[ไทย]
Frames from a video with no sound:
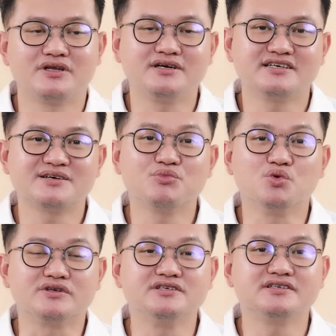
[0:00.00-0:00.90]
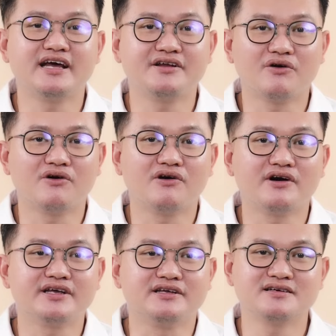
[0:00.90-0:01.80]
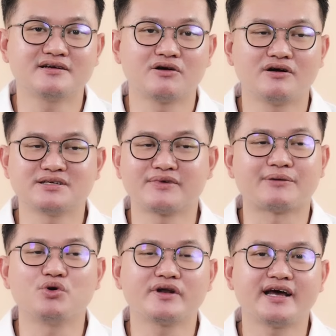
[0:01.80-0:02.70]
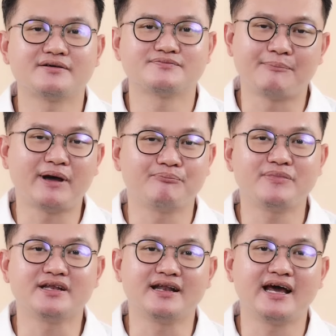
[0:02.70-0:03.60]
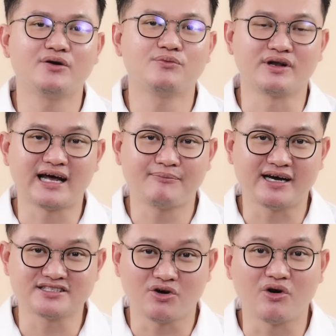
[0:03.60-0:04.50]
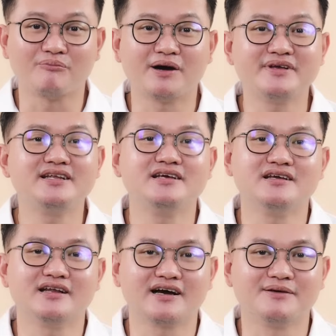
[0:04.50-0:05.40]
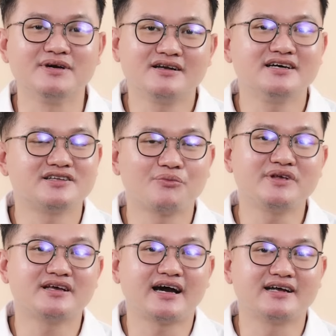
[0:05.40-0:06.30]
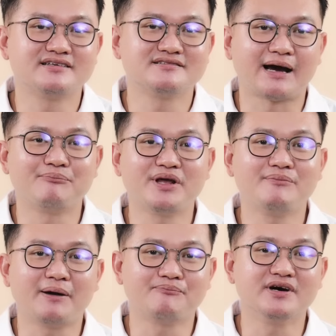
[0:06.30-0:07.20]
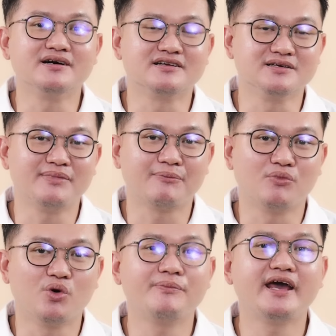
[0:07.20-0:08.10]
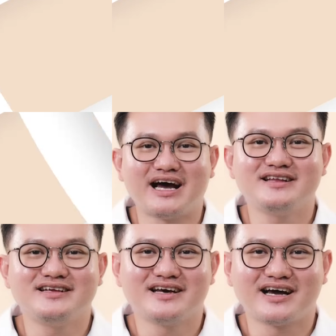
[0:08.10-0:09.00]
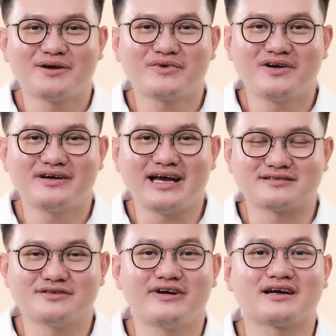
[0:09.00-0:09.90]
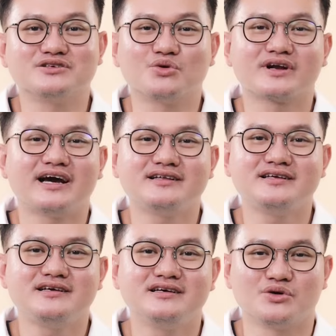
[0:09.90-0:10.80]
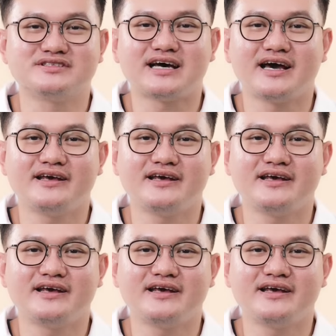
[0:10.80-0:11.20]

เนื้อจมูกยืดได้น้อย ซึ่งข้อจำกัดพวกนี้ทำแบบปิดแล้วผลลัพธ์อาจจะออกมาไม่ดีนะครับก็เลยต้องมีการทำเป็นแบบเปิดหรือแบบโอเพนสุดท้ายนี้นะครับก็อยากจะฝากถึงคนไข้ที่สนใจ